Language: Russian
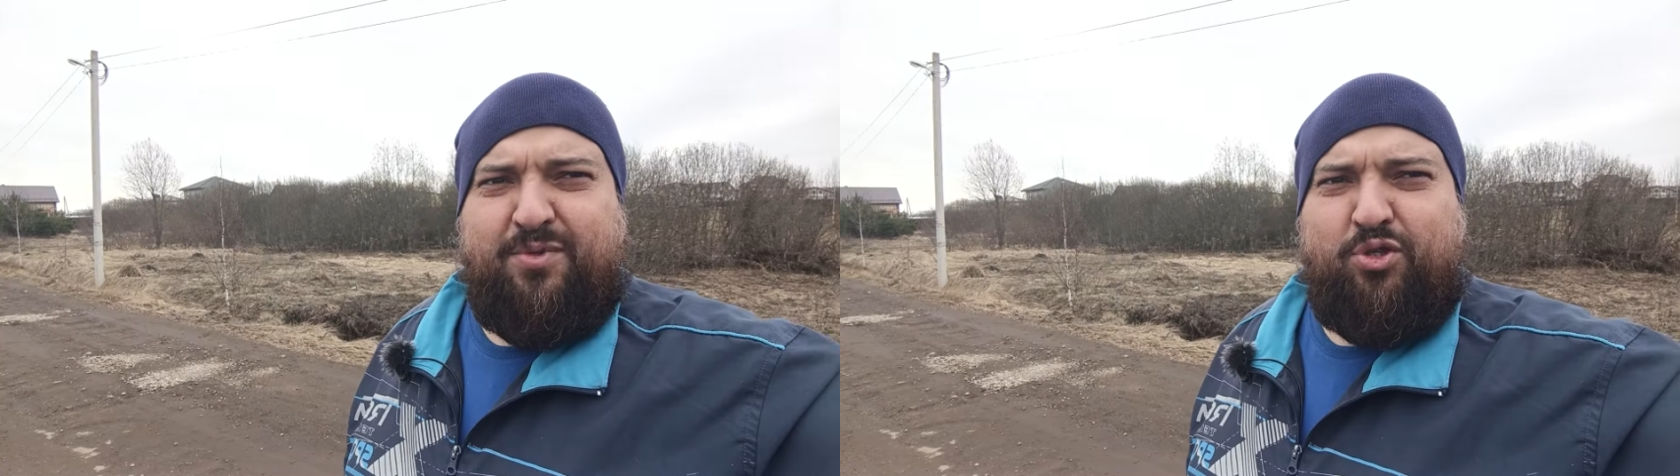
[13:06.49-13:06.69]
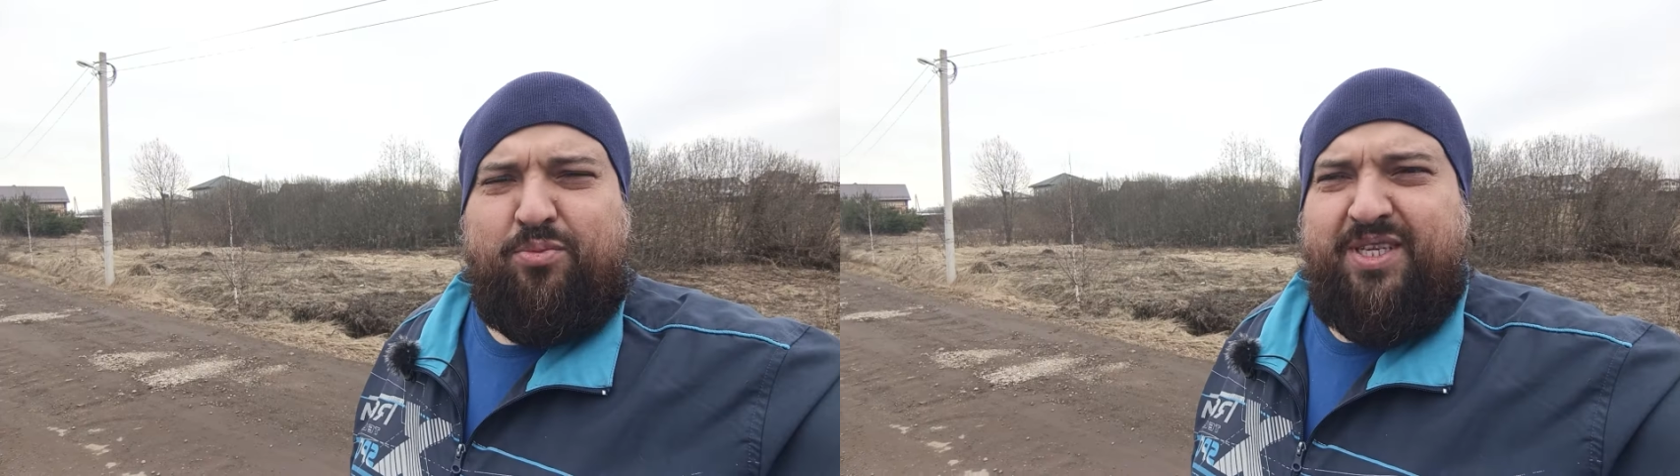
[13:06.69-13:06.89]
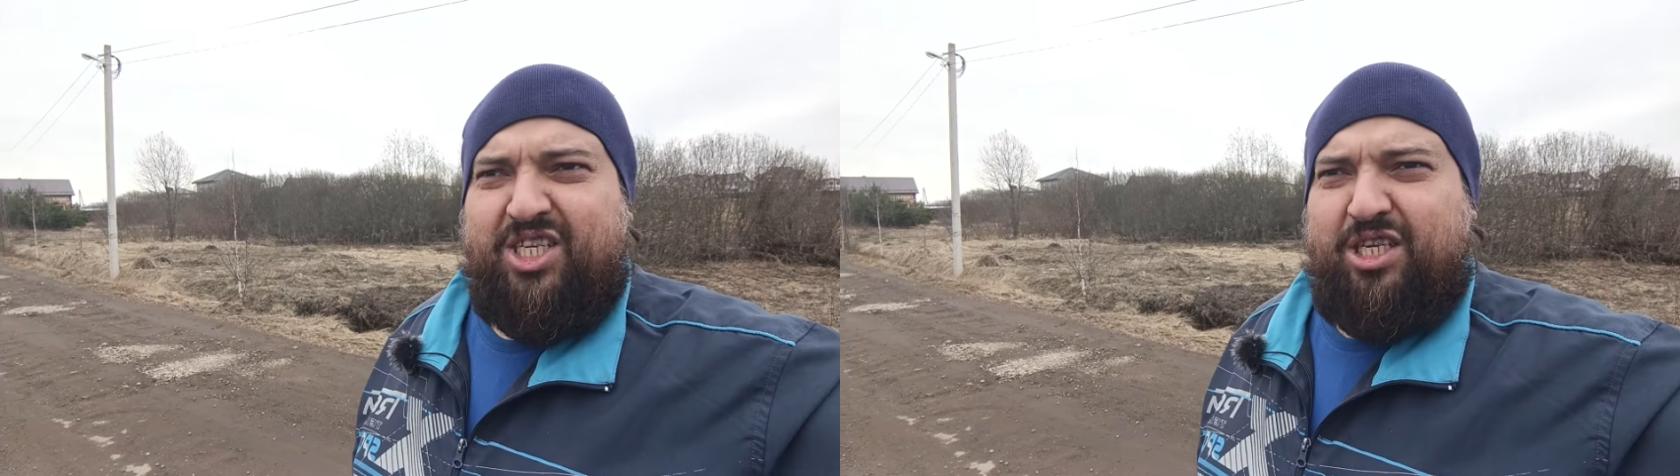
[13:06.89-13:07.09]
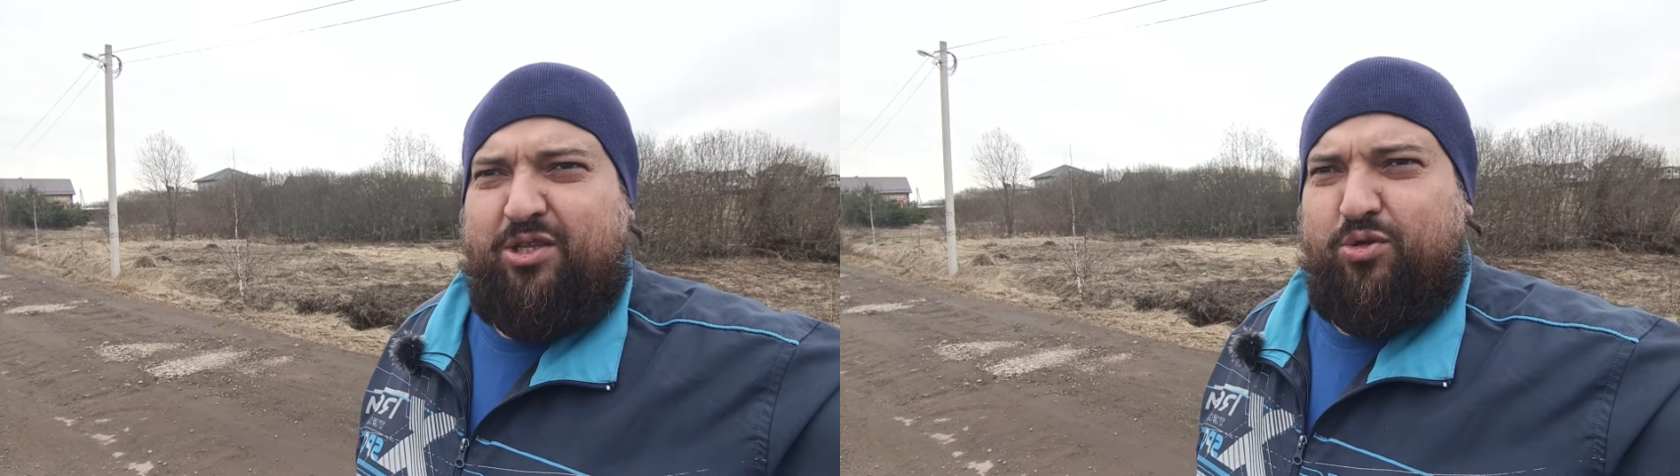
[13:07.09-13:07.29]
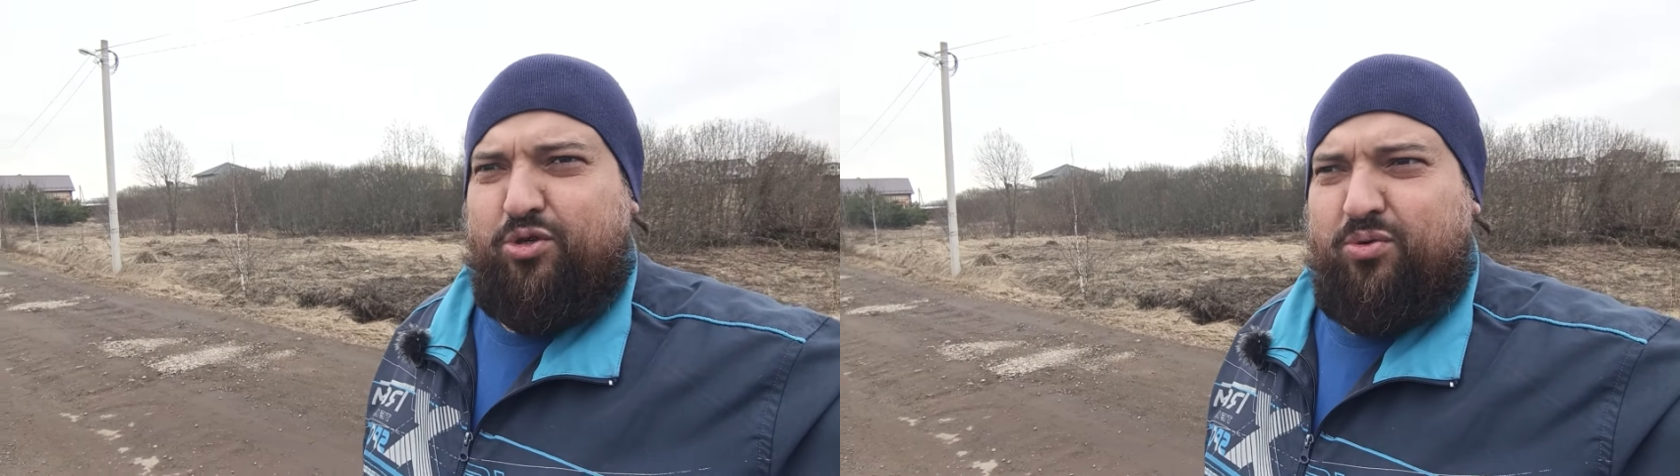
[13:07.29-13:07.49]
Ну что, мы нашли
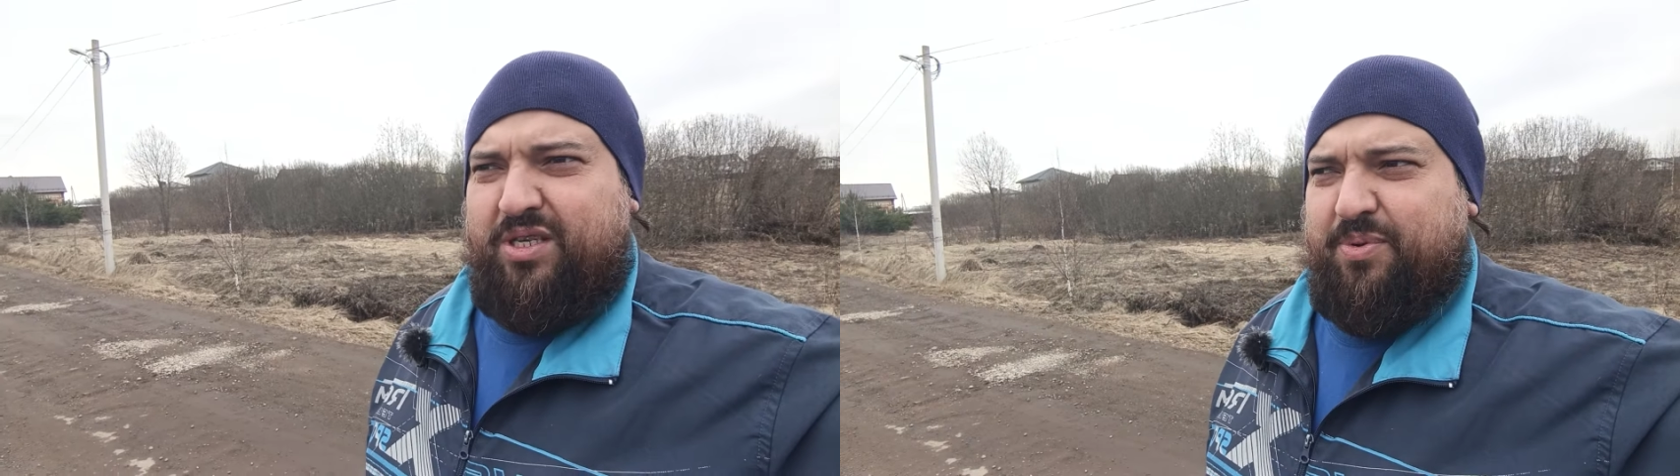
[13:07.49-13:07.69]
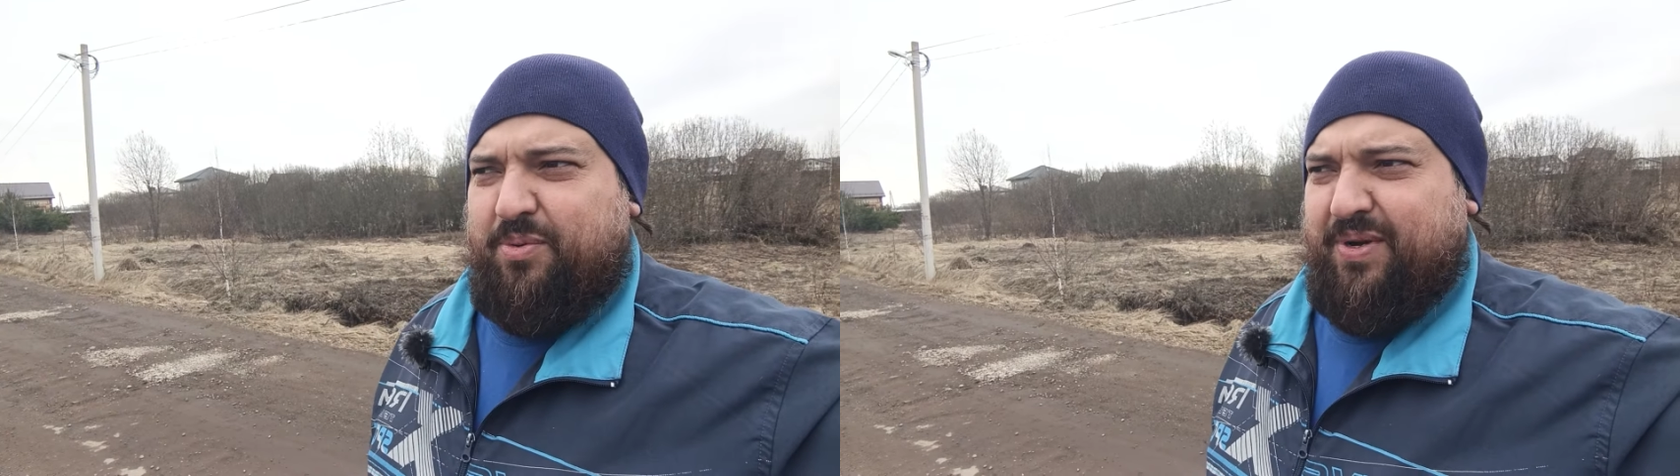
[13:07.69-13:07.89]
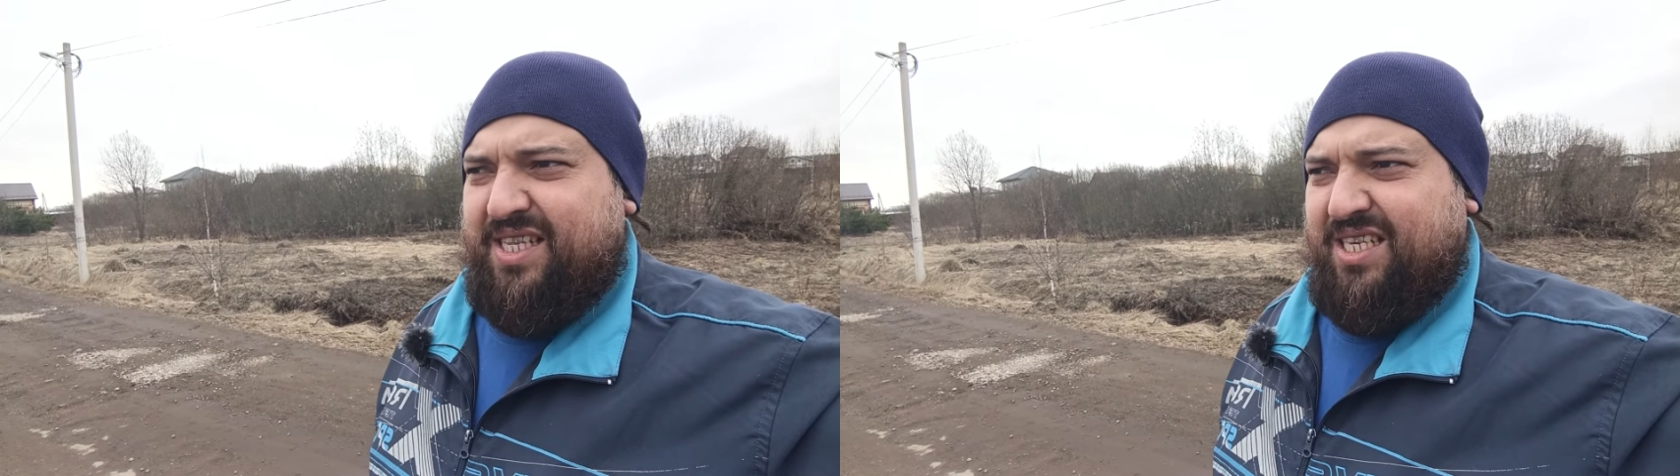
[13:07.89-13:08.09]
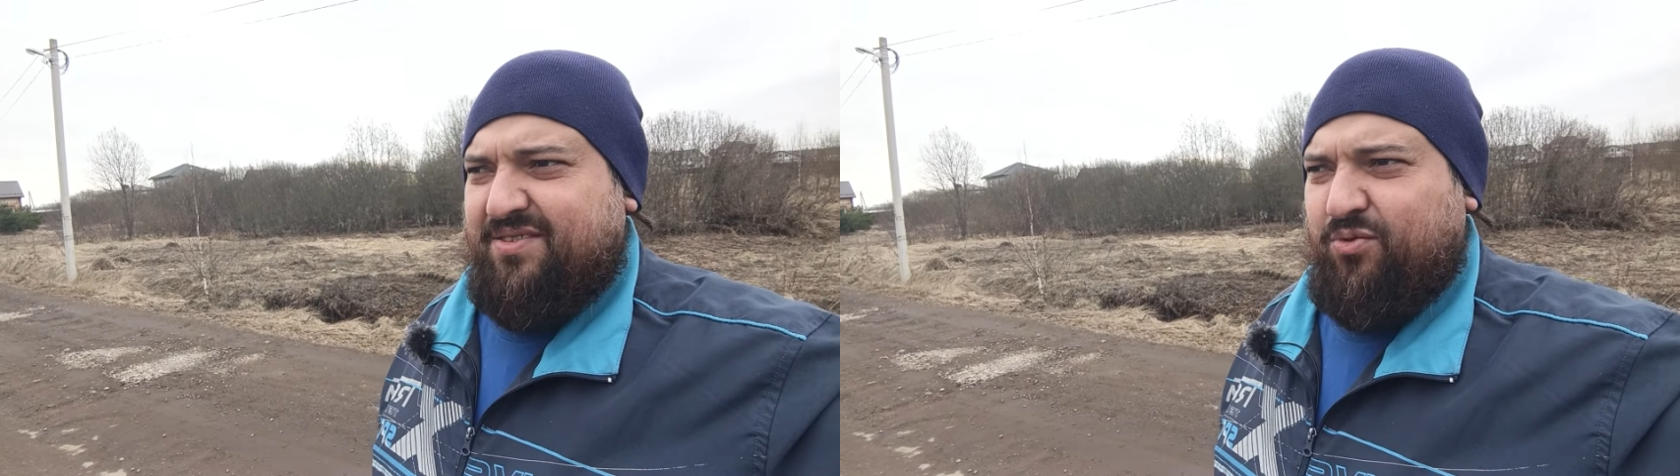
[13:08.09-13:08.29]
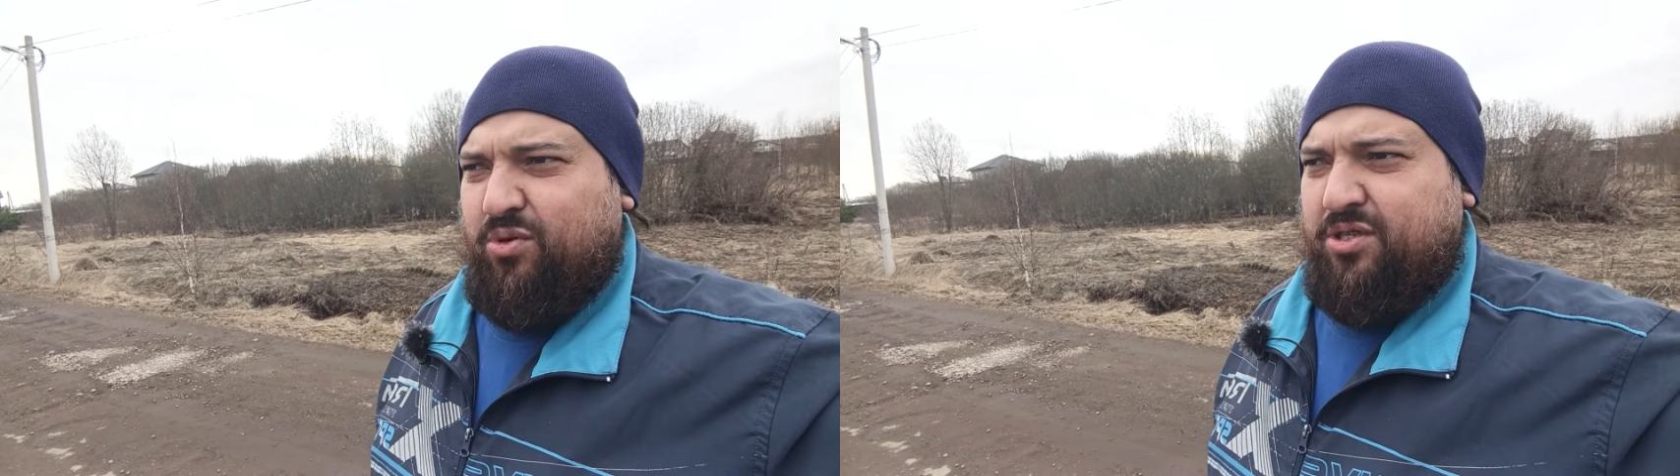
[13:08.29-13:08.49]
точку, где пропадает звук.